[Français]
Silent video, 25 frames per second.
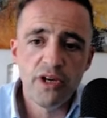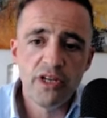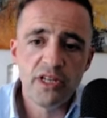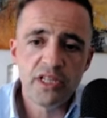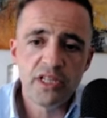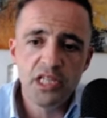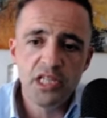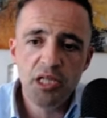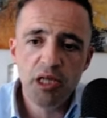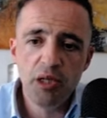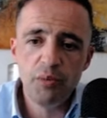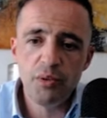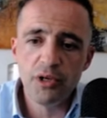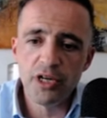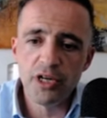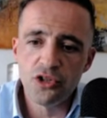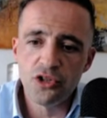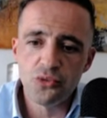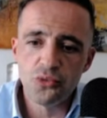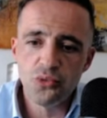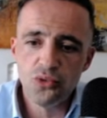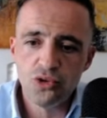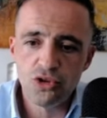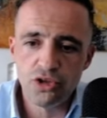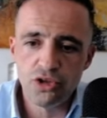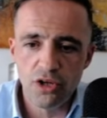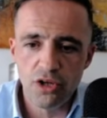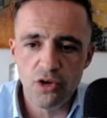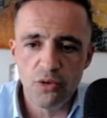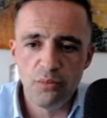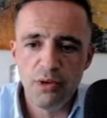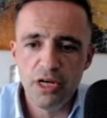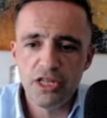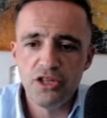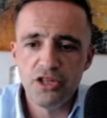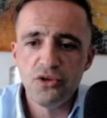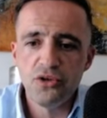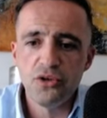équilibrer le tout. Alors
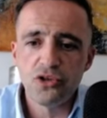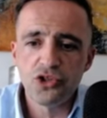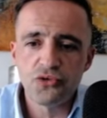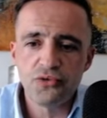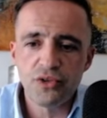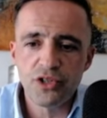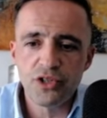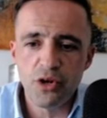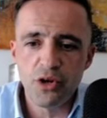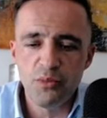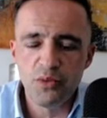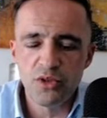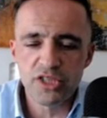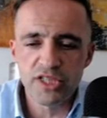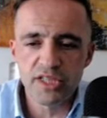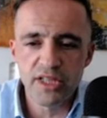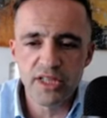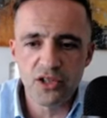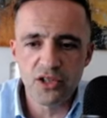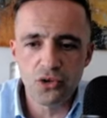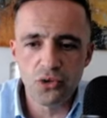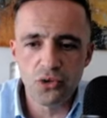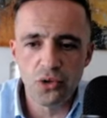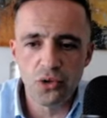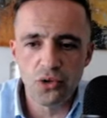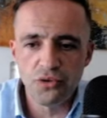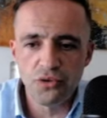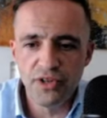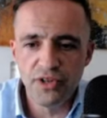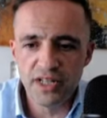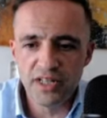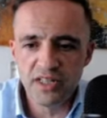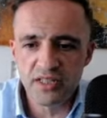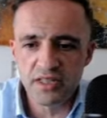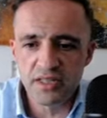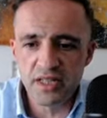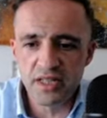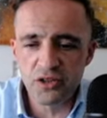maintenant, je vais commencer à tendre vers
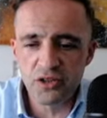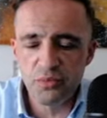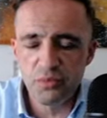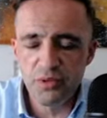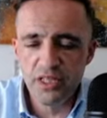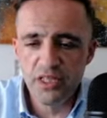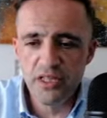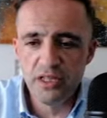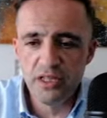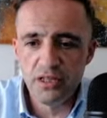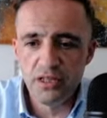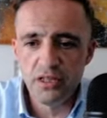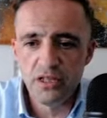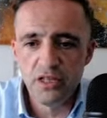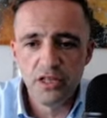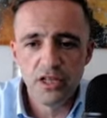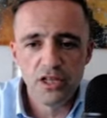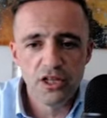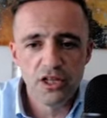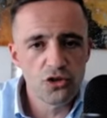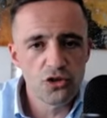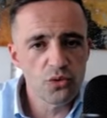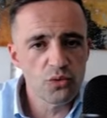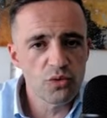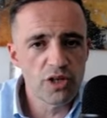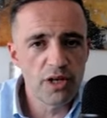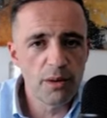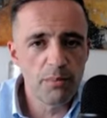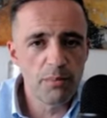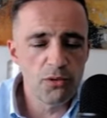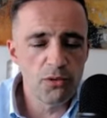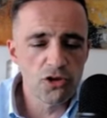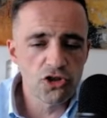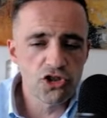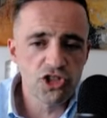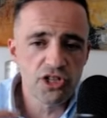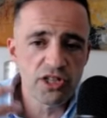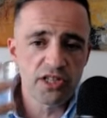les 5000. Donc les
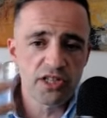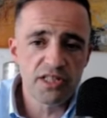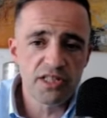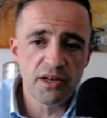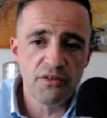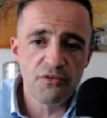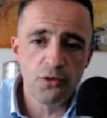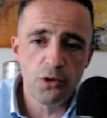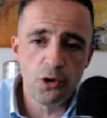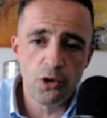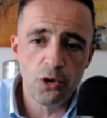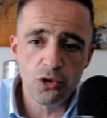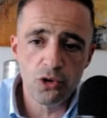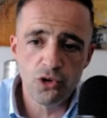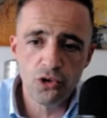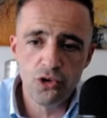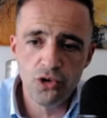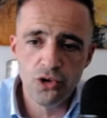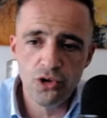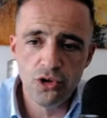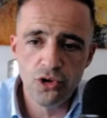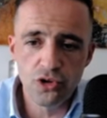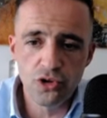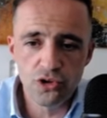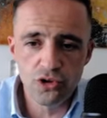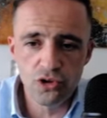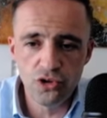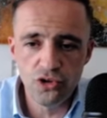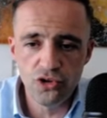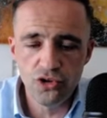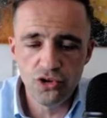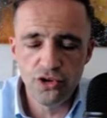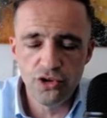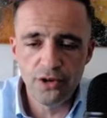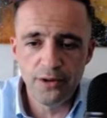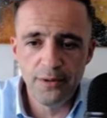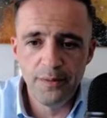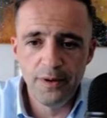prochains efforts que,
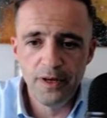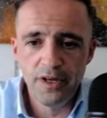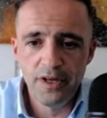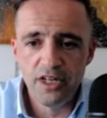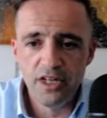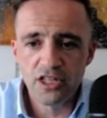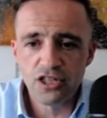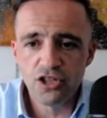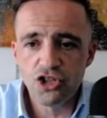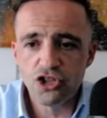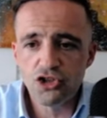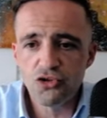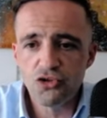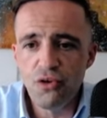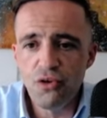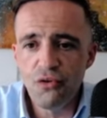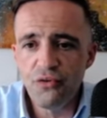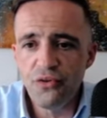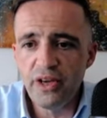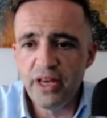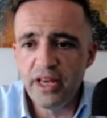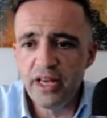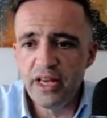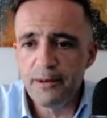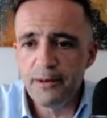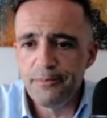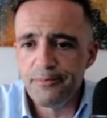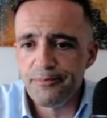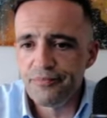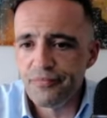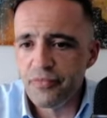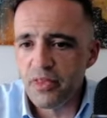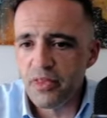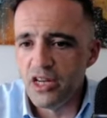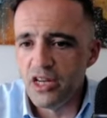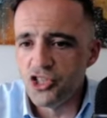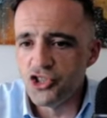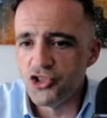que je vais faire,
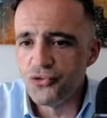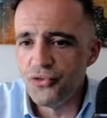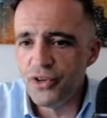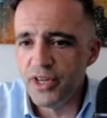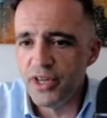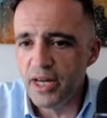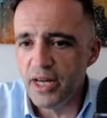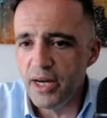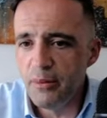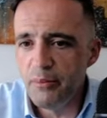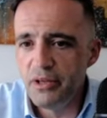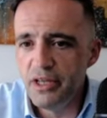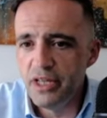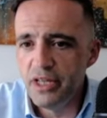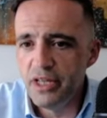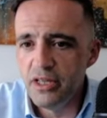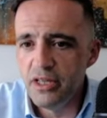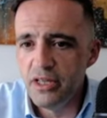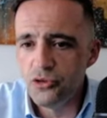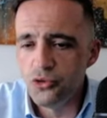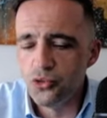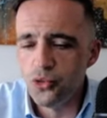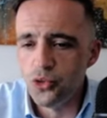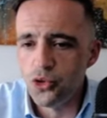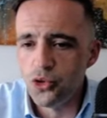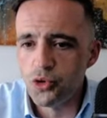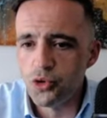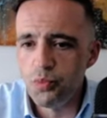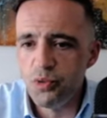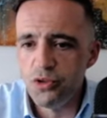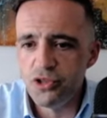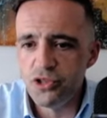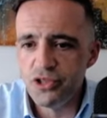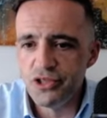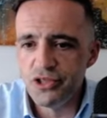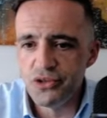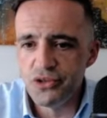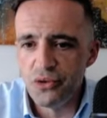je vais ramener d'autres
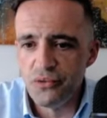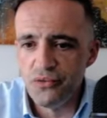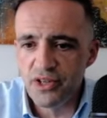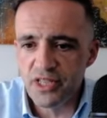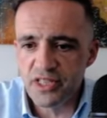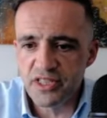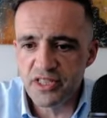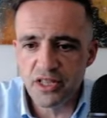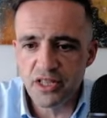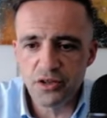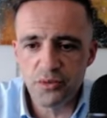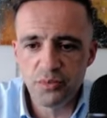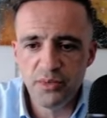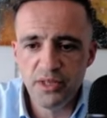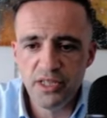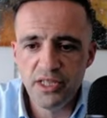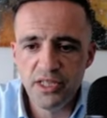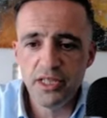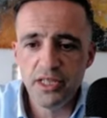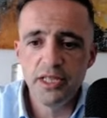positions vers 5000